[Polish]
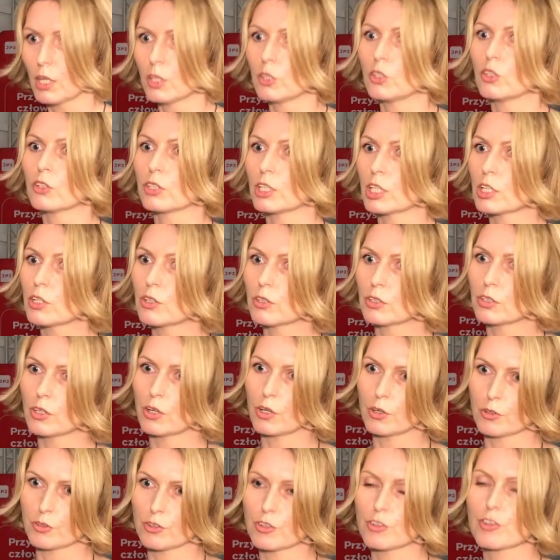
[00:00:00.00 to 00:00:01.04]
Do tego
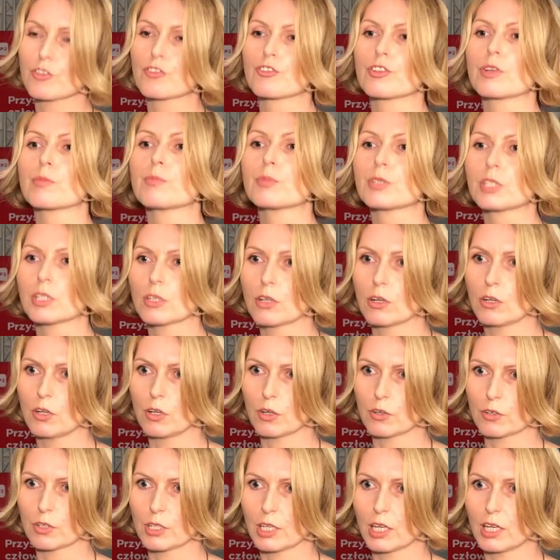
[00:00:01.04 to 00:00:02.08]
dochodzi jeszcze
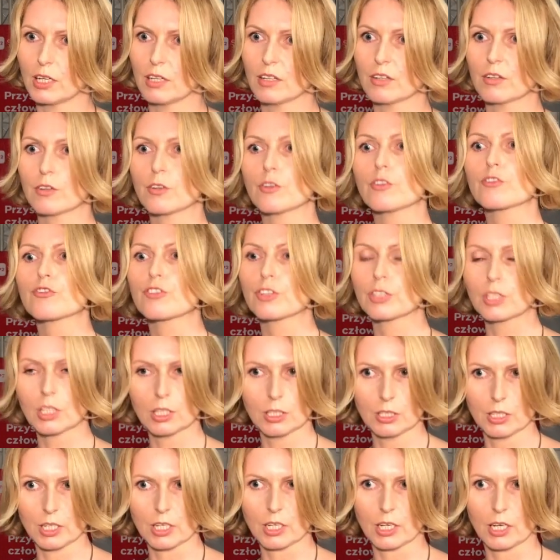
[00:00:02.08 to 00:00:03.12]
psychologia
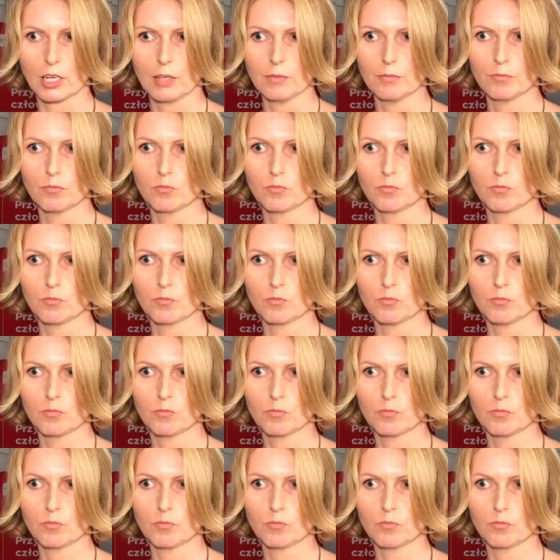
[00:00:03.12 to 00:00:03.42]
czytelnika,